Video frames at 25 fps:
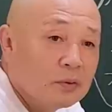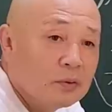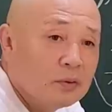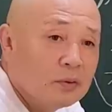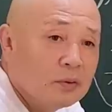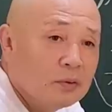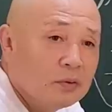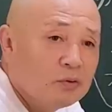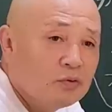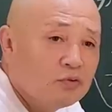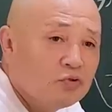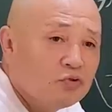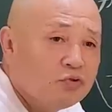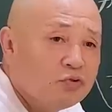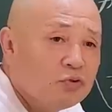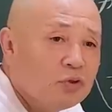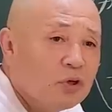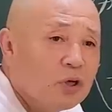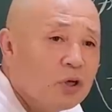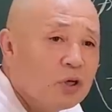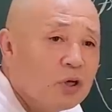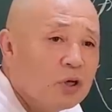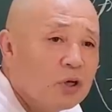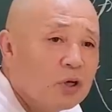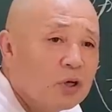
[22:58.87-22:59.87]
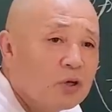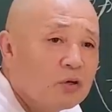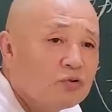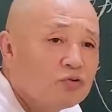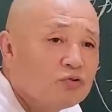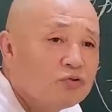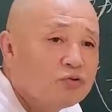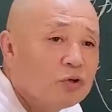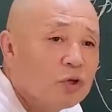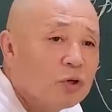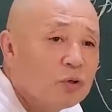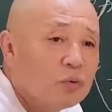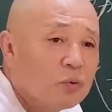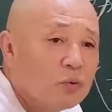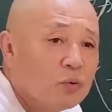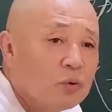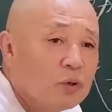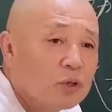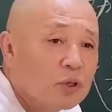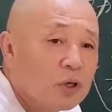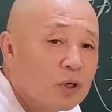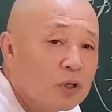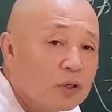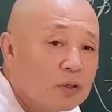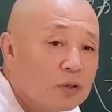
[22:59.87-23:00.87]
그 축의
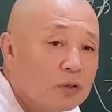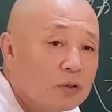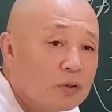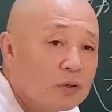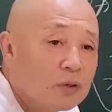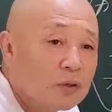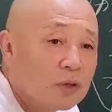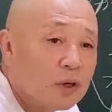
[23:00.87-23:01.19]
논리가 그런